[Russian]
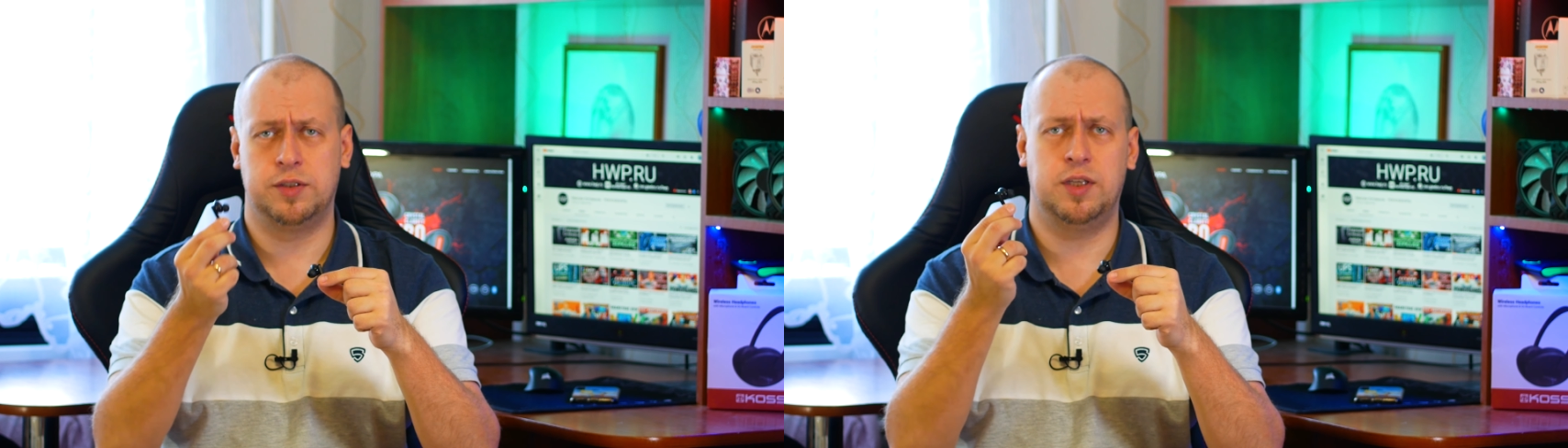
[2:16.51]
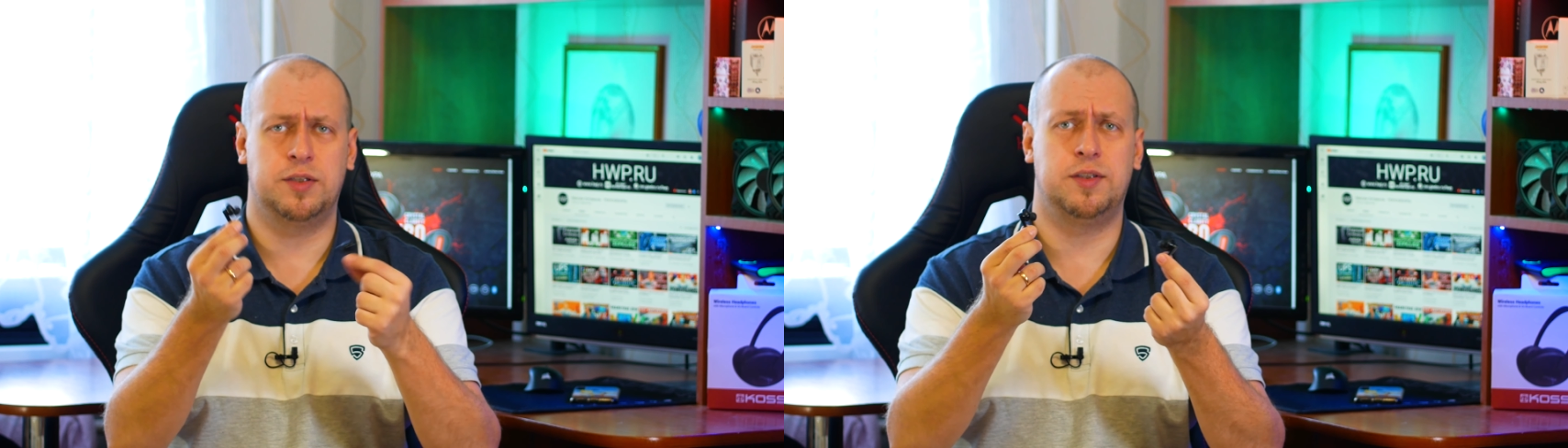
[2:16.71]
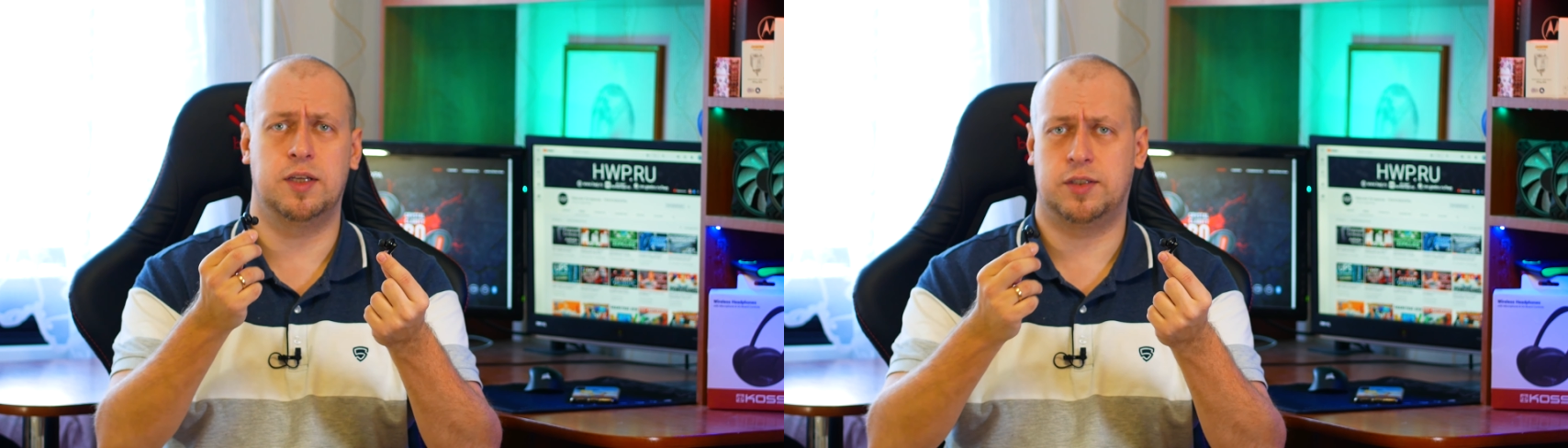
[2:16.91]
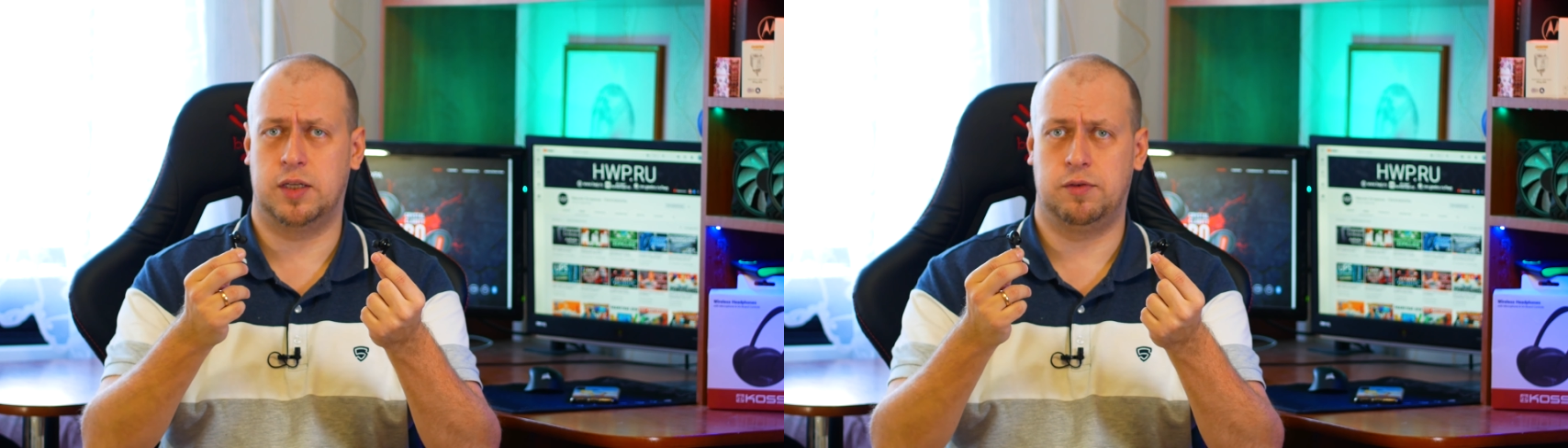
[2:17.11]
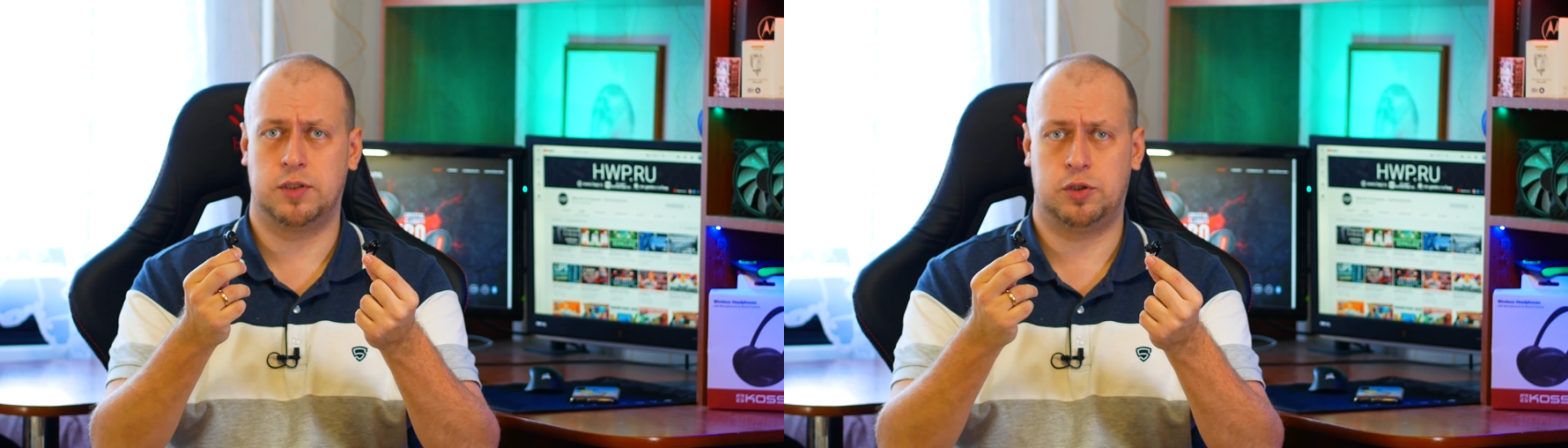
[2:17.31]
здесь нет
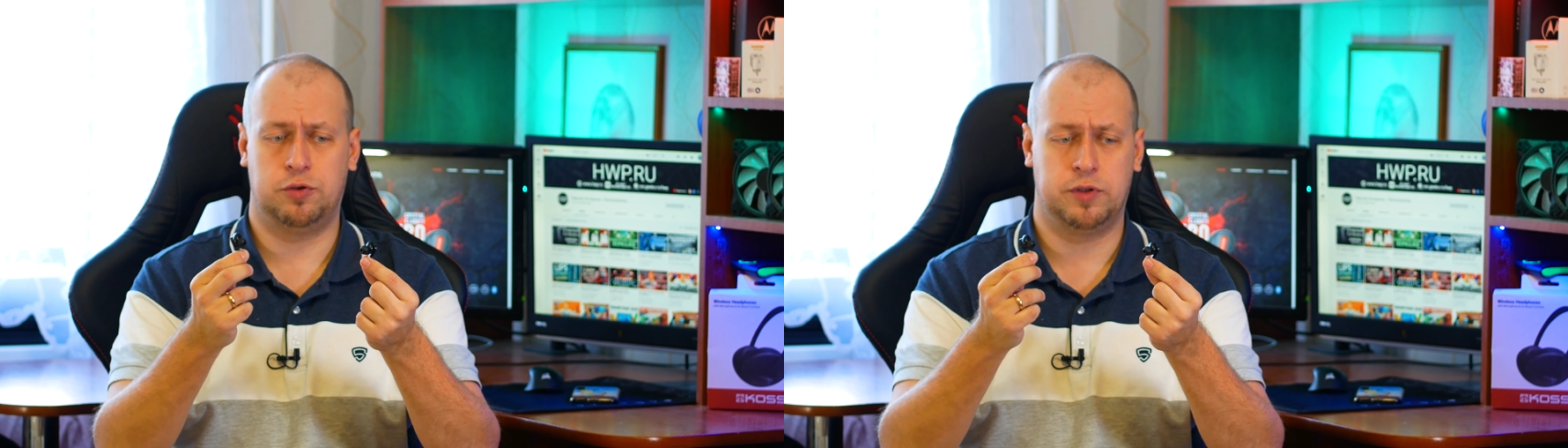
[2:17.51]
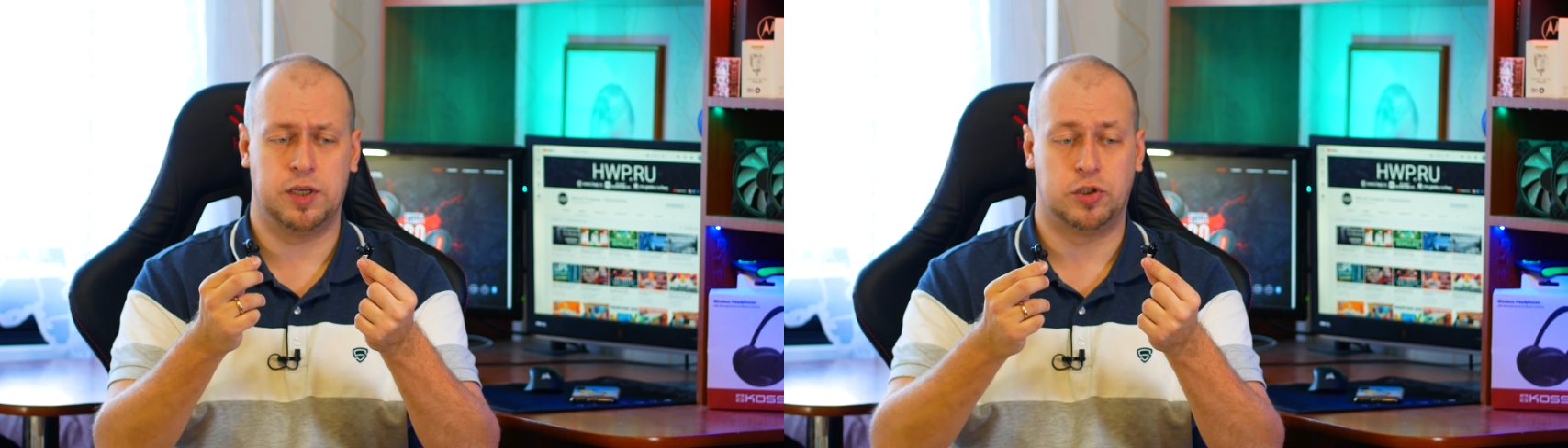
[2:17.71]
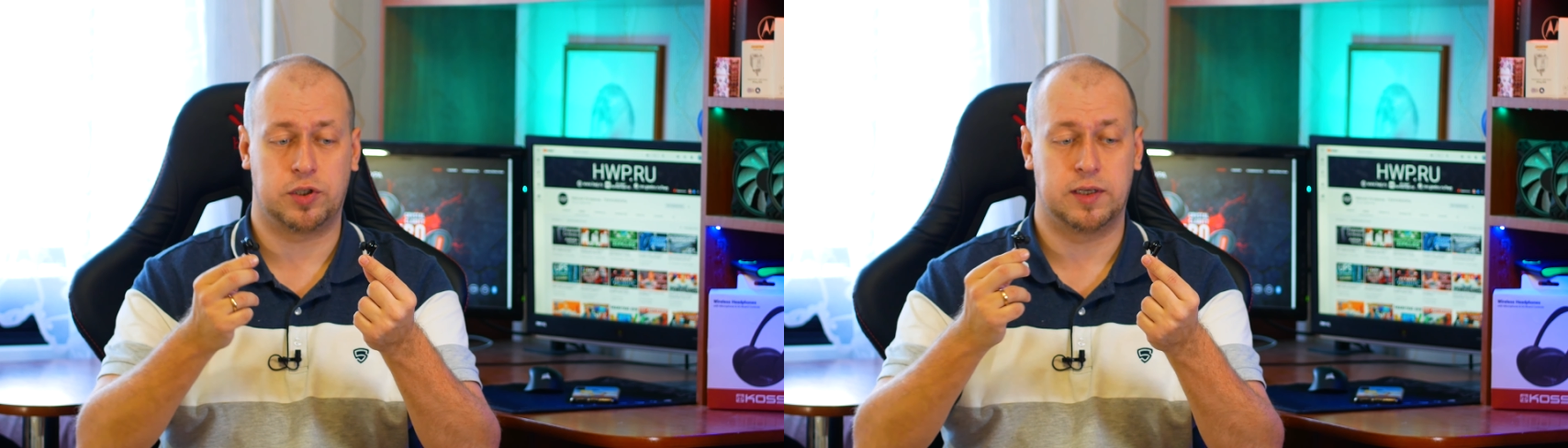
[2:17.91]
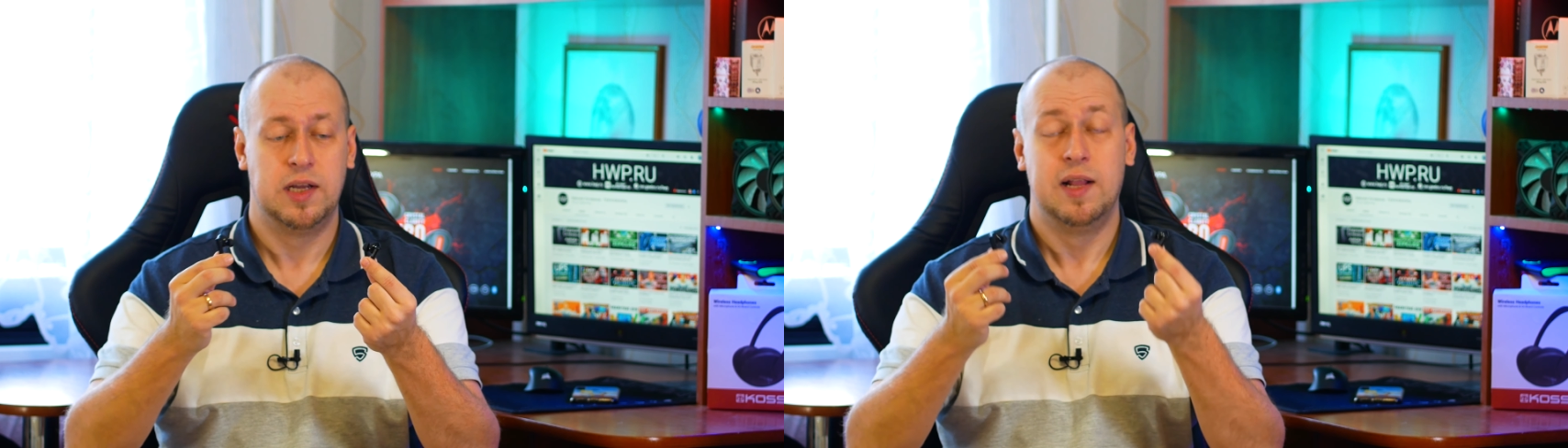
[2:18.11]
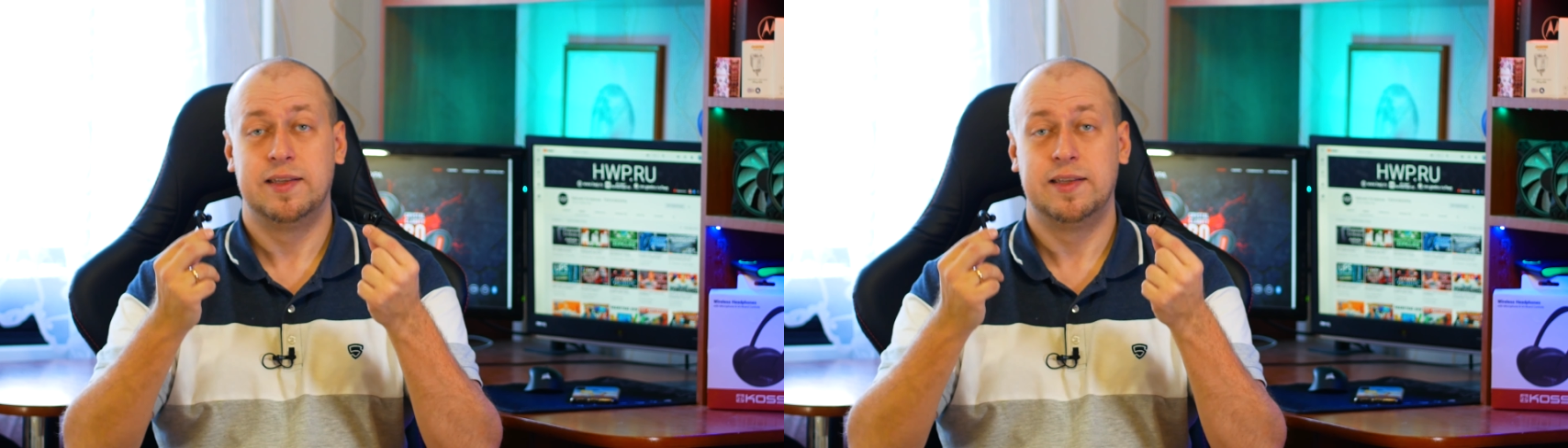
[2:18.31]
соответствующего датчика.